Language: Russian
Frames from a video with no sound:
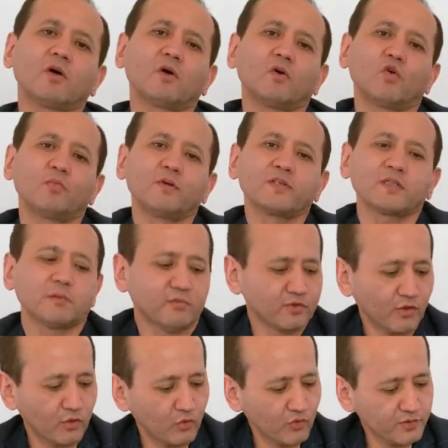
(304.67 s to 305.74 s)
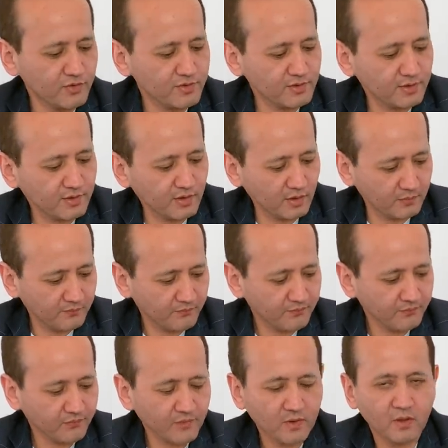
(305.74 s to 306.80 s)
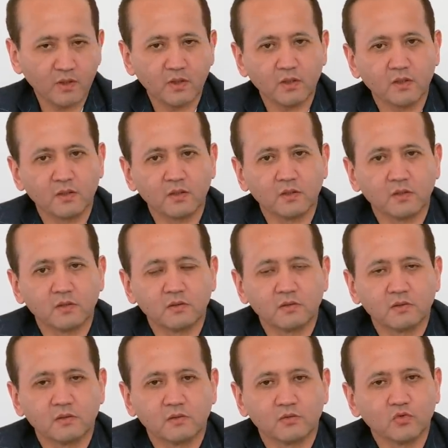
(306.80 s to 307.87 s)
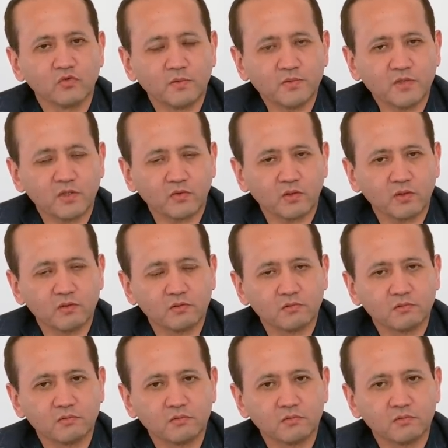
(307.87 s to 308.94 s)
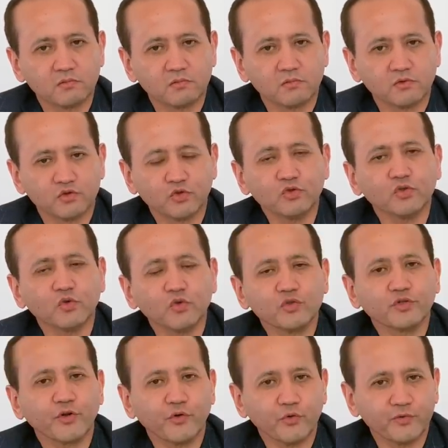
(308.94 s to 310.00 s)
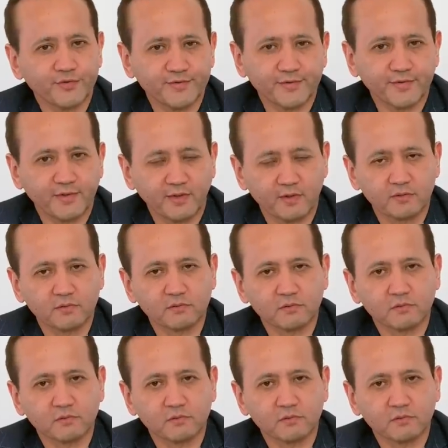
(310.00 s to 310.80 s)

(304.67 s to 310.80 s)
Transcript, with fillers: об этом триллионе тенге. Ну, во-первых, что такое триллион тенге?